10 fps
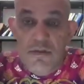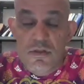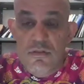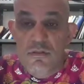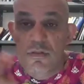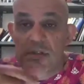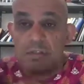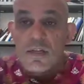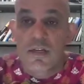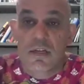desenvolver esse
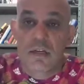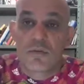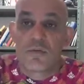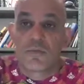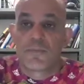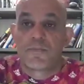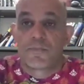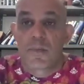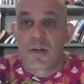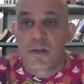decreto,
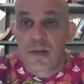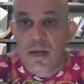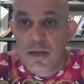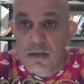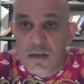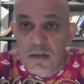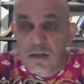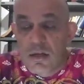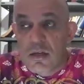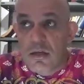tá?
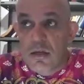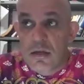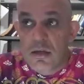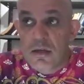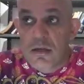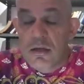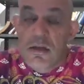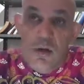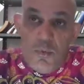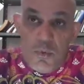É,
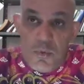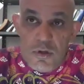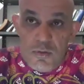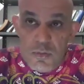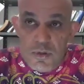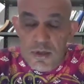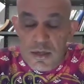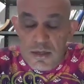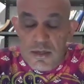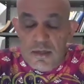não por meio de
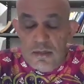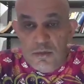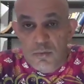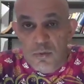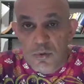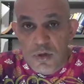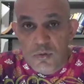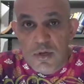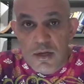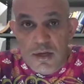portaria, porque o
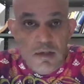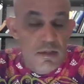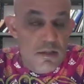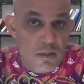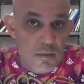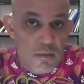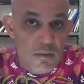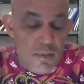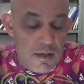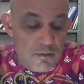decreto ele tem
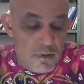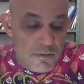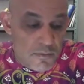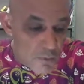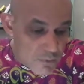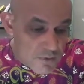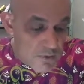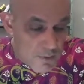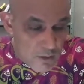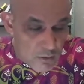mais uma força
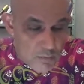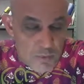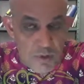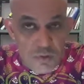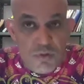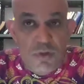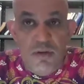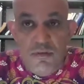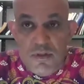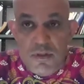maior, porque o
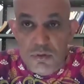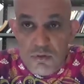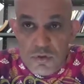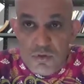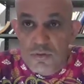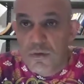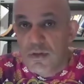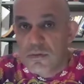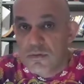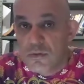chefe do executivo, a
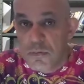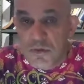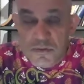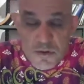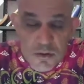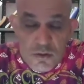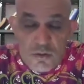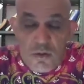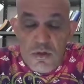nível de prefeito,